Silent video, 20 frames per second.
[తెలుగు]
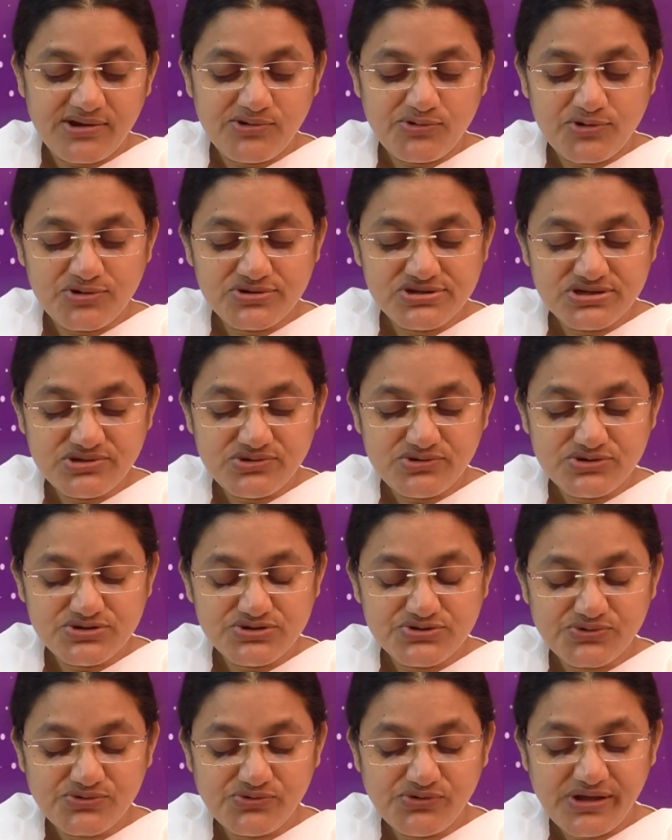రోజు
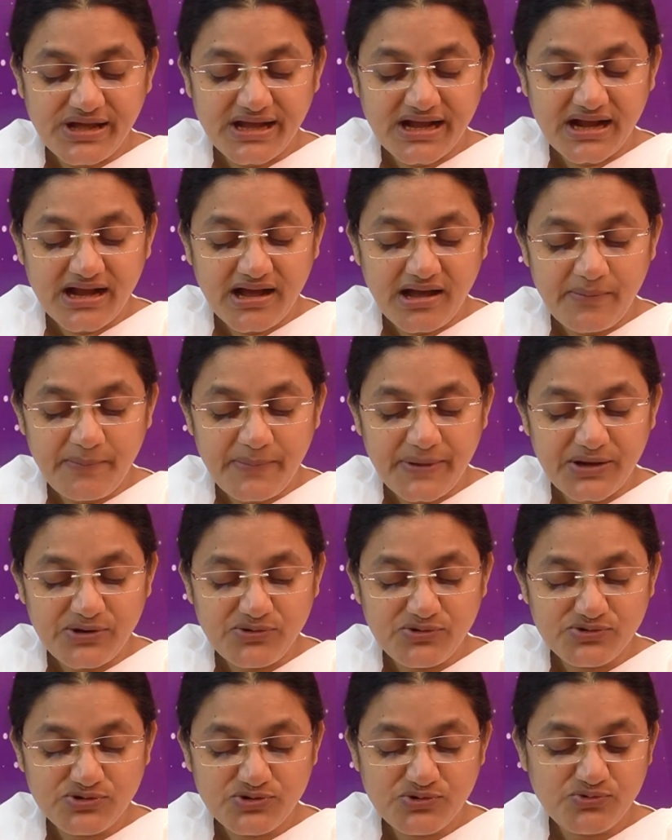రోజుకు ఇంకా
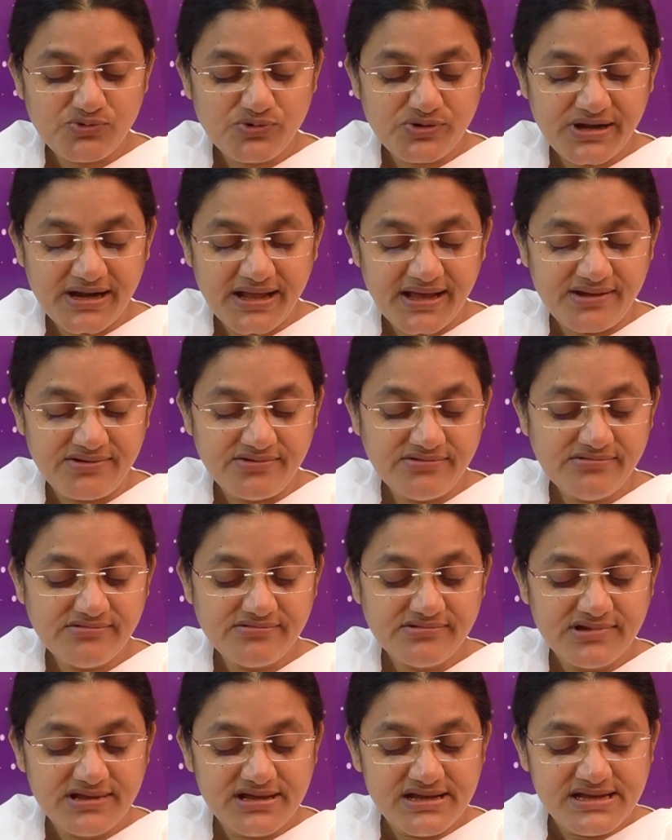పెరుగుతూ ఉంటారు
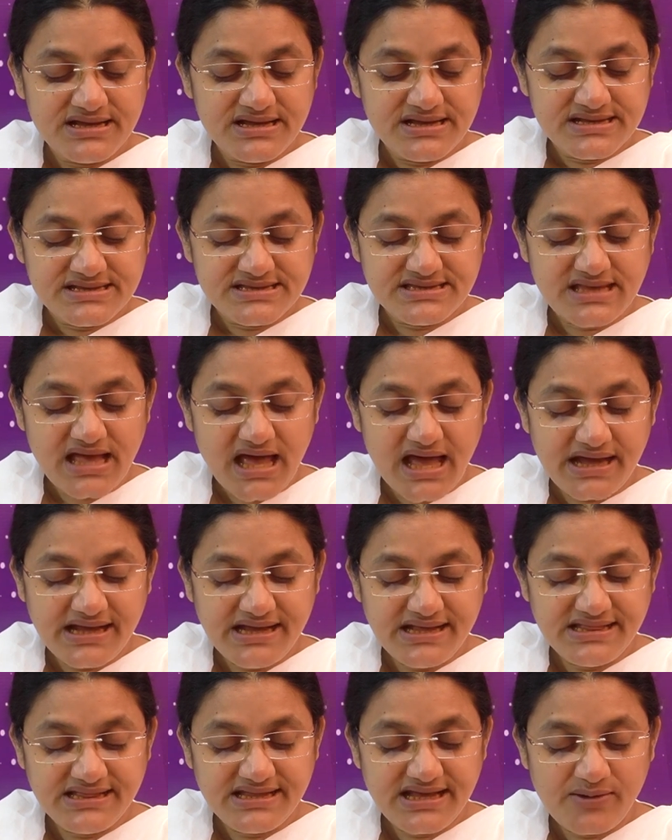
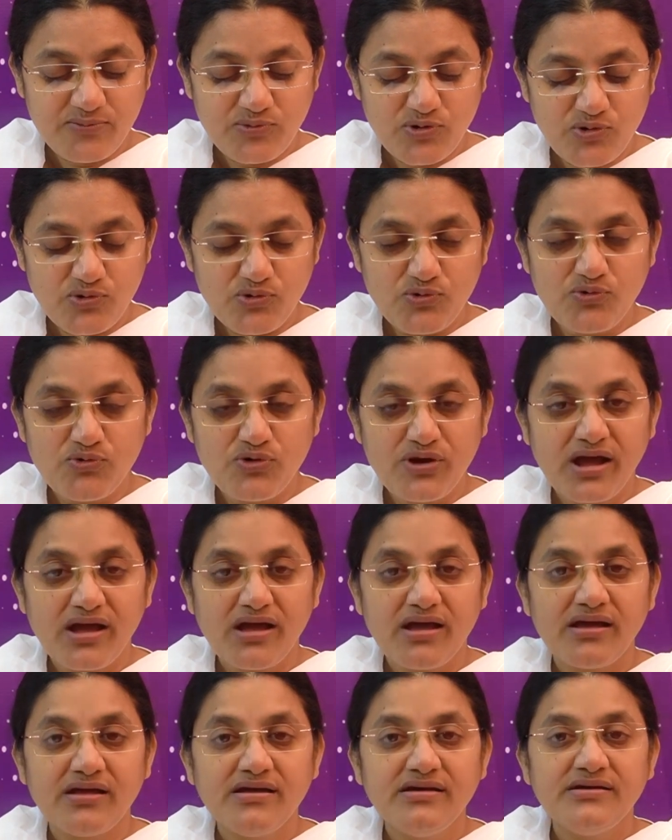సాహిత్యంలో కూడా
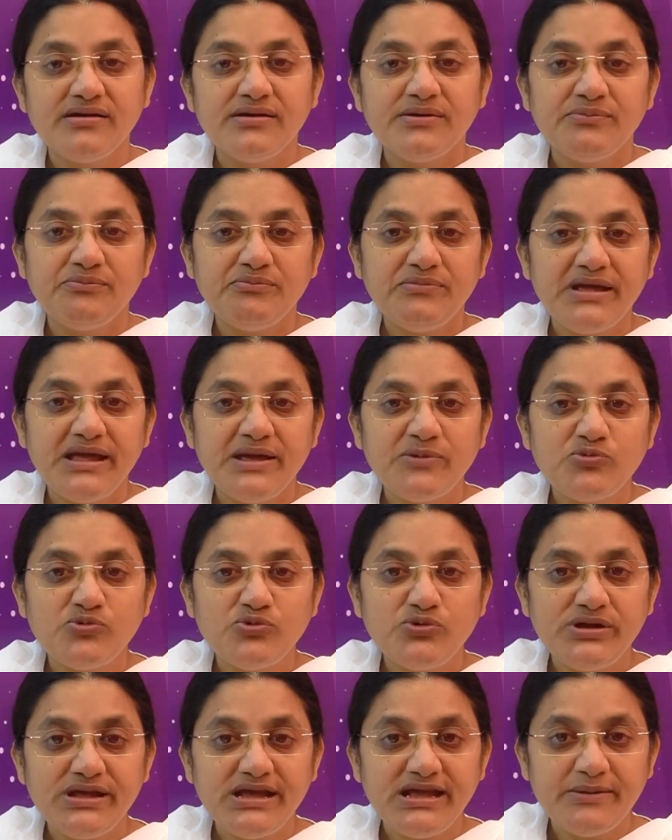
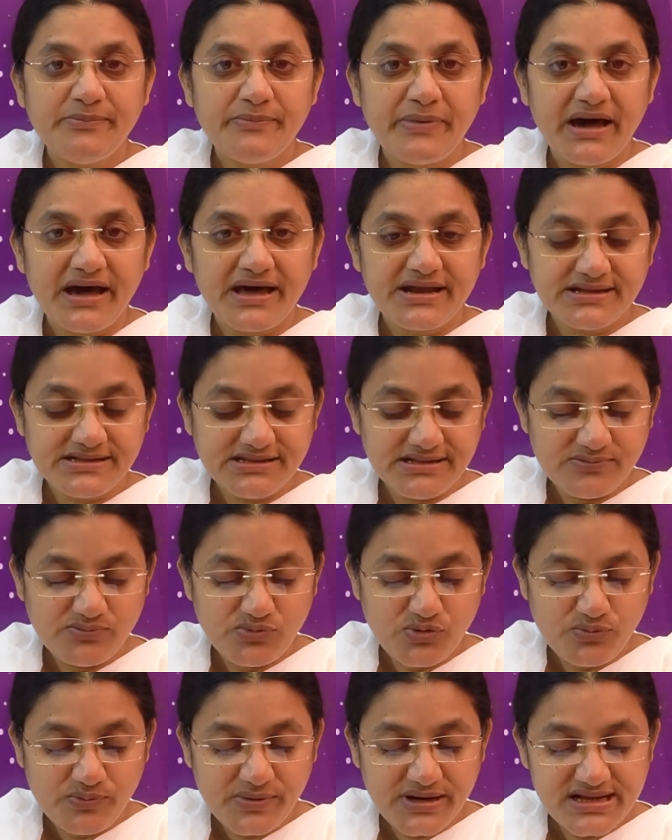మేము ఈ భారత
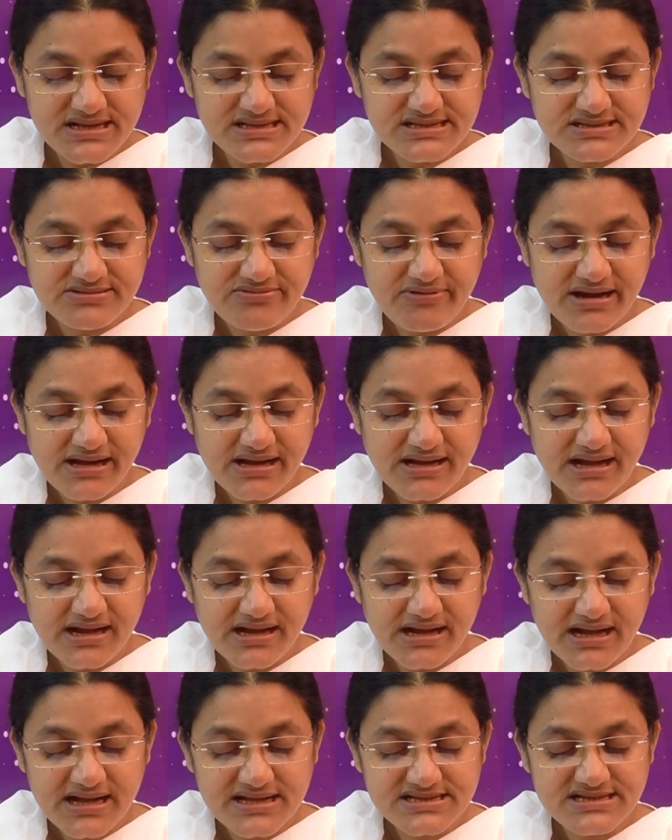భూమిని
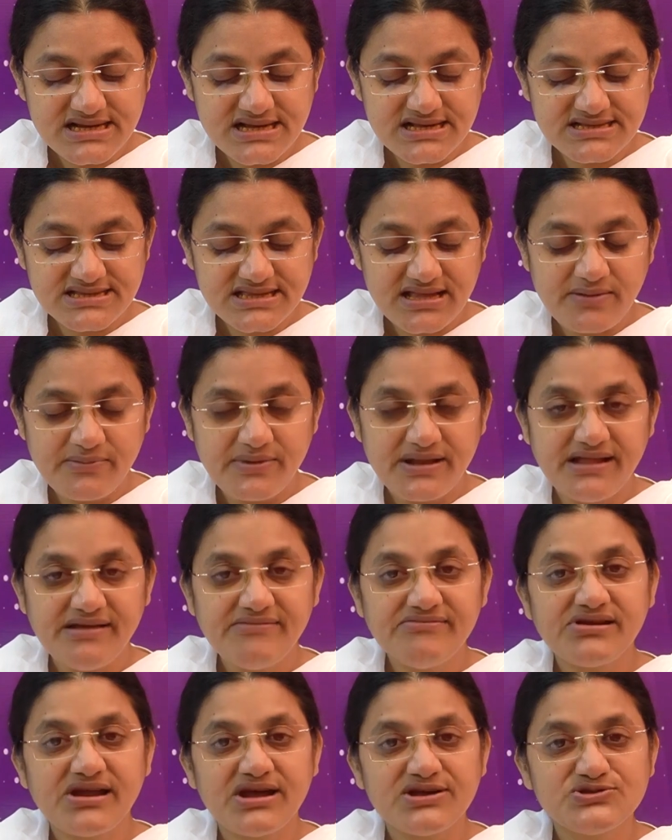స్వర్గంగా
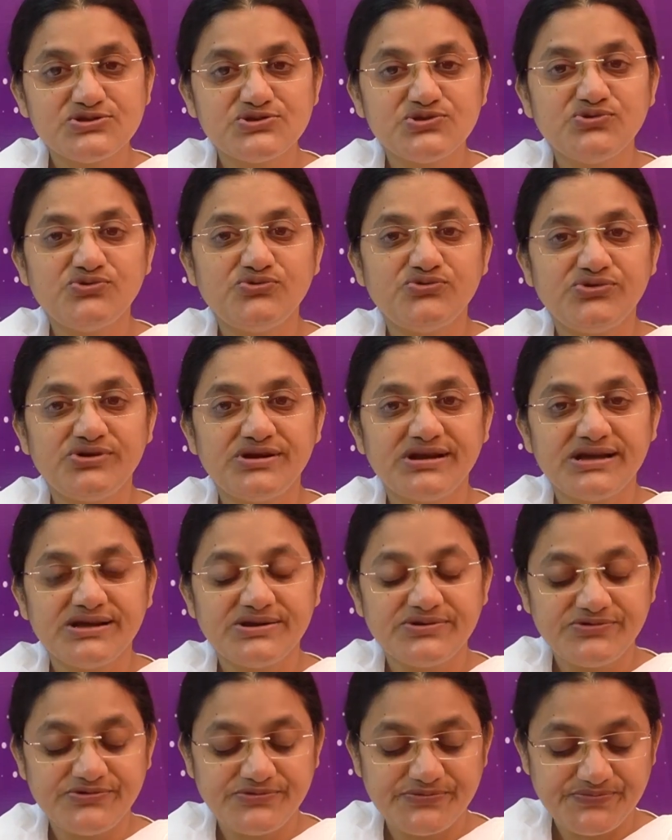చేస్తామని వ్రాస్తూ
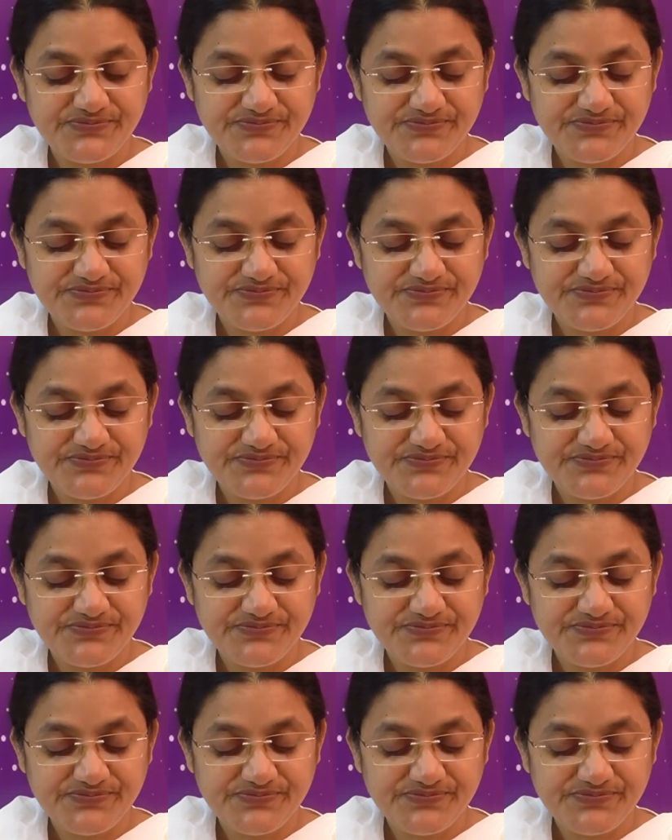ఉంటారు